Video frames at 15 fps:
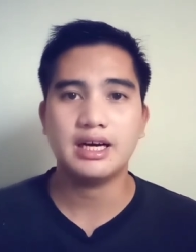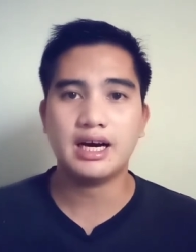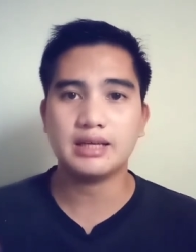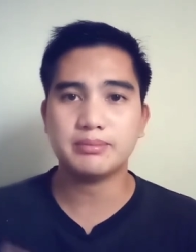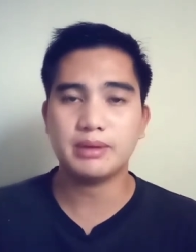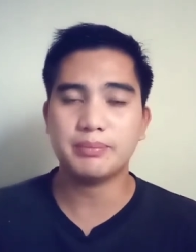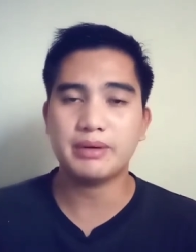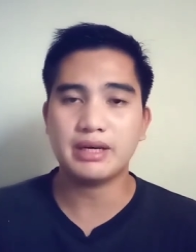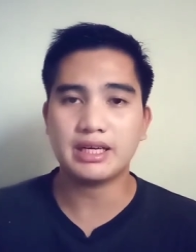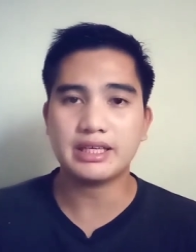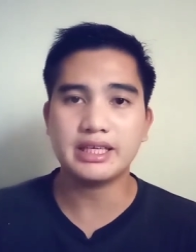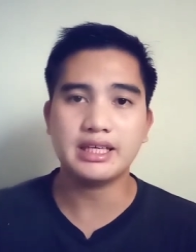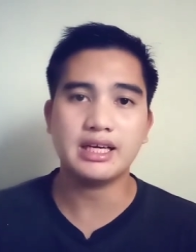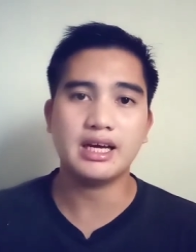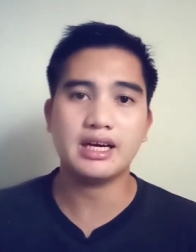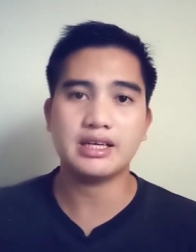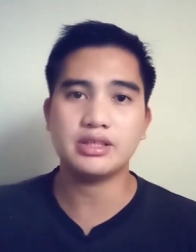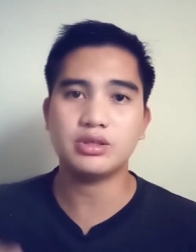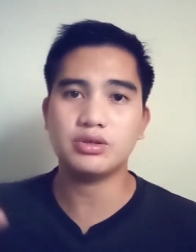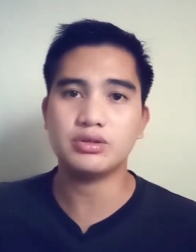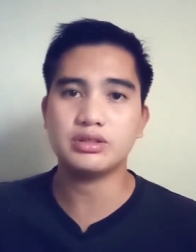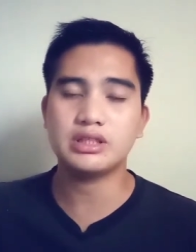at mapalaki ang
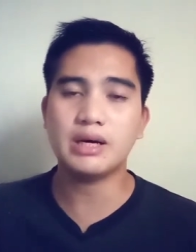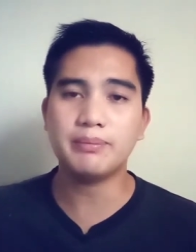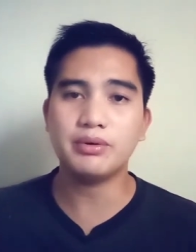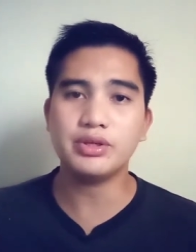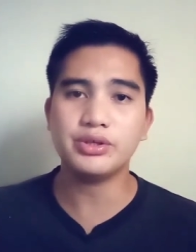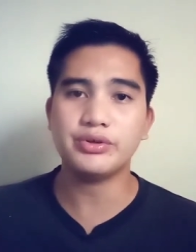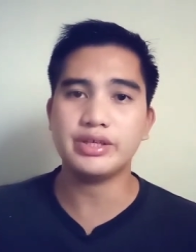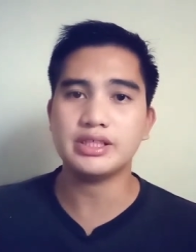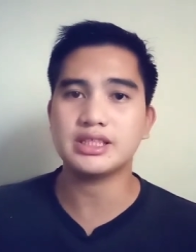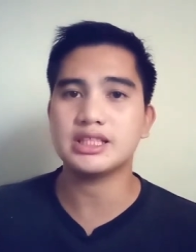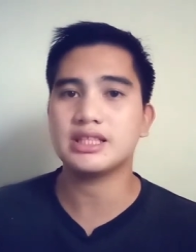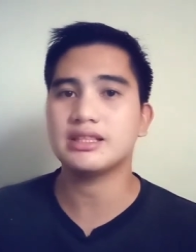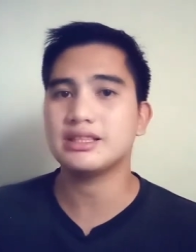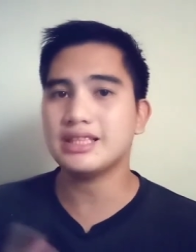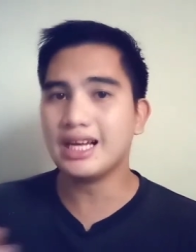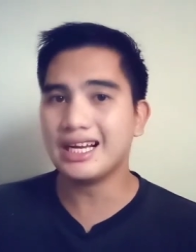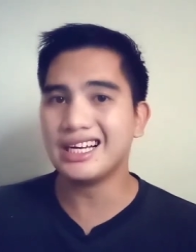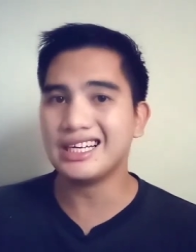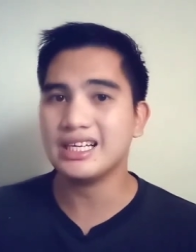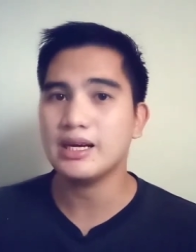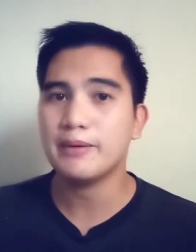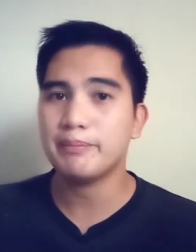iyong WH
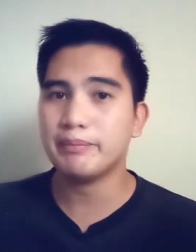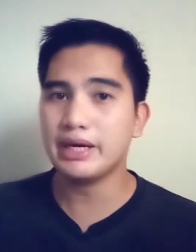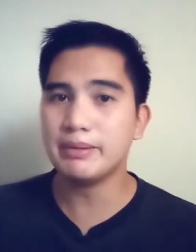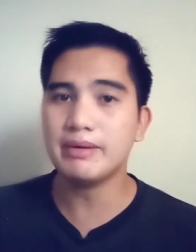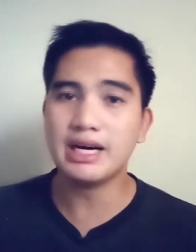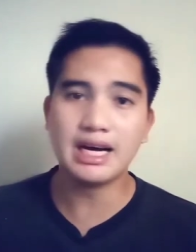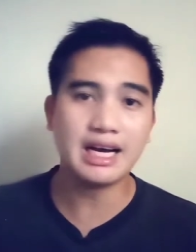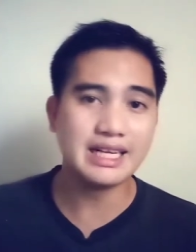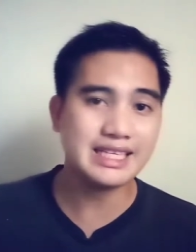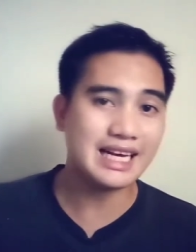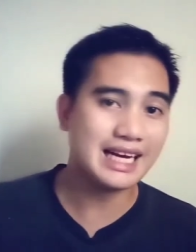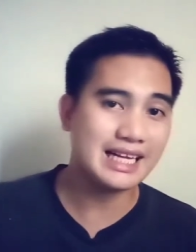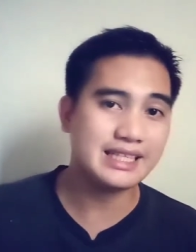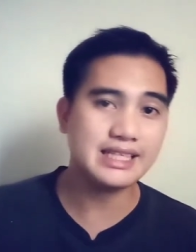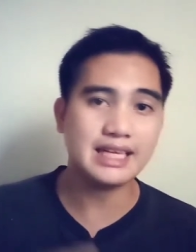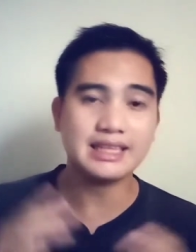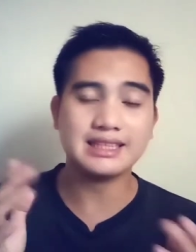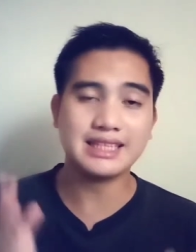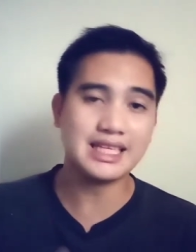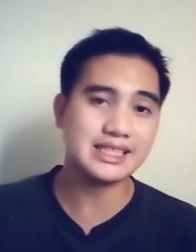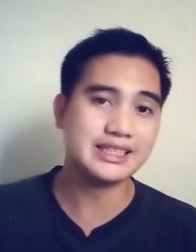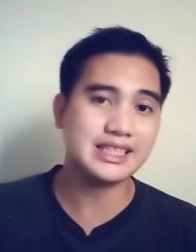dahil may mga kanya-kanyang
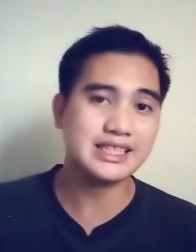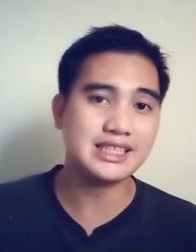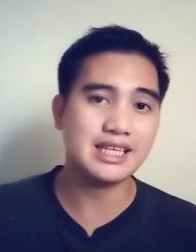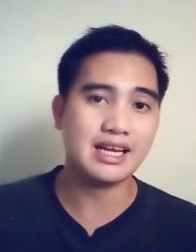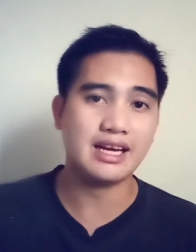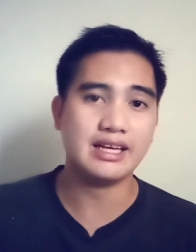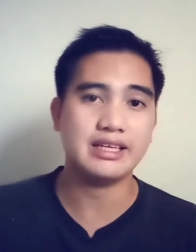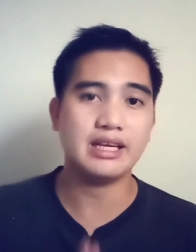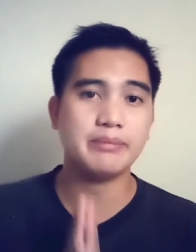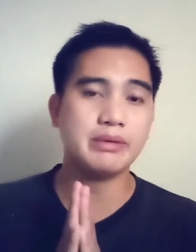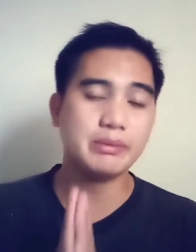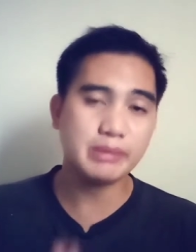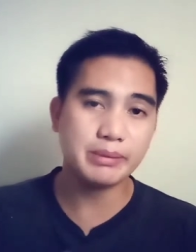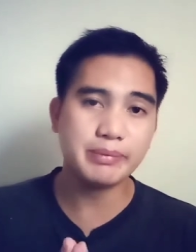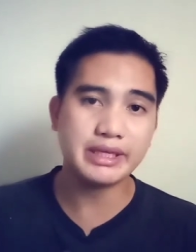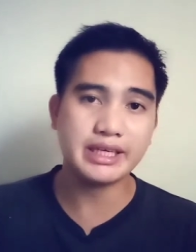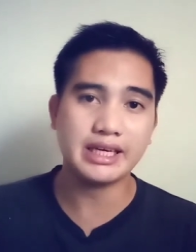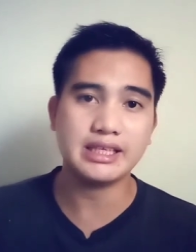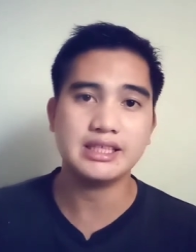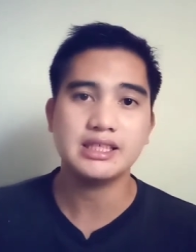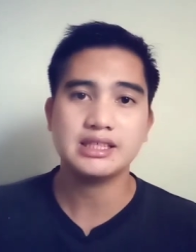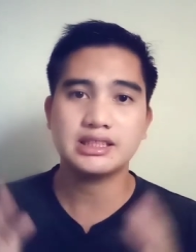task din sila na bibigay